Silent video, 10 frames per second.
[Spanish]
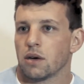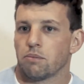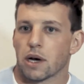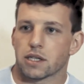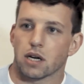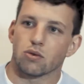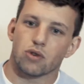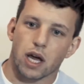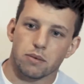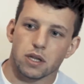pasar de un
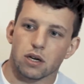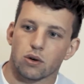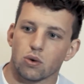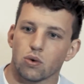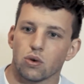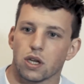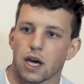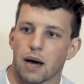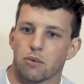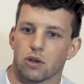rugby de club,
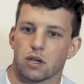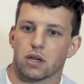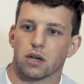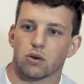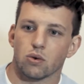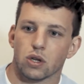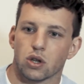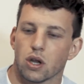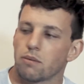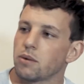digamos, del, club de
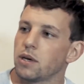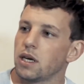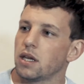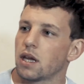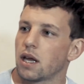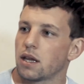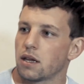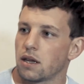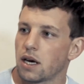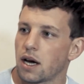toda mi vida,
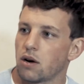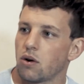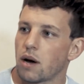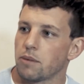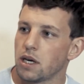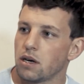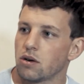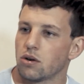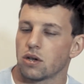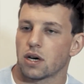de dejar los
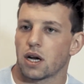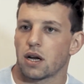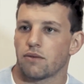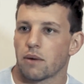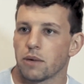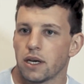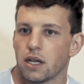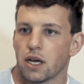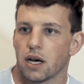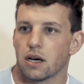amigos, dejar la
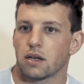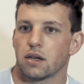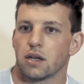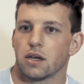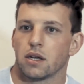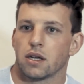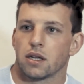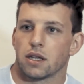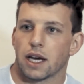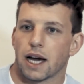familia,
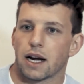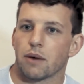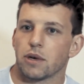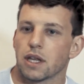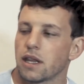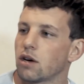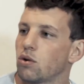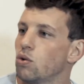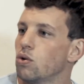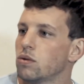dejar la vida de
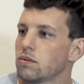club,